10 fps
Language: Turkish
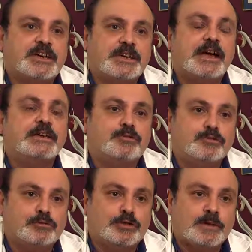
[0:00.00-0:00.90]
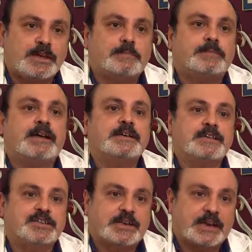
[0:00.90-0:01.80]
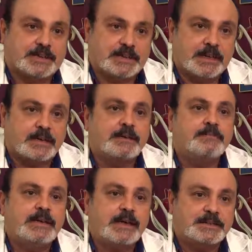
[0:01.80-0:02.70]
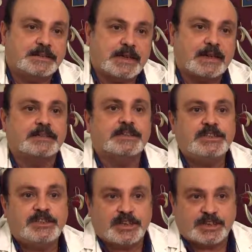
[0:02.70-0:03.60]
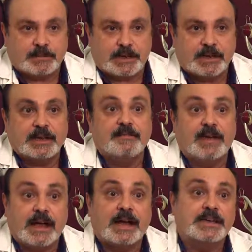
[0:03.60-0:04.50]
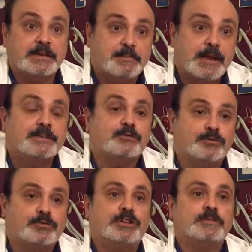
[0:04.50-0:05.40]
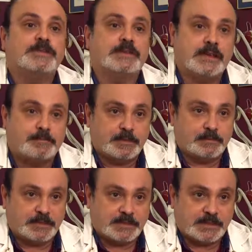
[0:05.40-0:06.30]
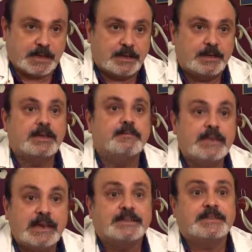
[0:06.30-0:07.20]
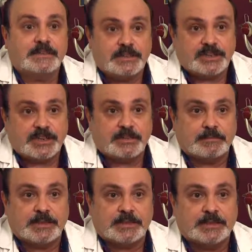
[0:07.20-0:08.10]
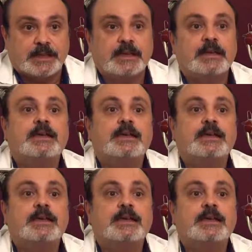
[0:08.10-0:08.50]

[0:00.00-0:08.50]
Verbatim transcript: cerrahi uygulama yapılan kişilerde bilhassa diş çekimi veya implant uygulaması yapılmışsa bilhassa diş çekimlerinde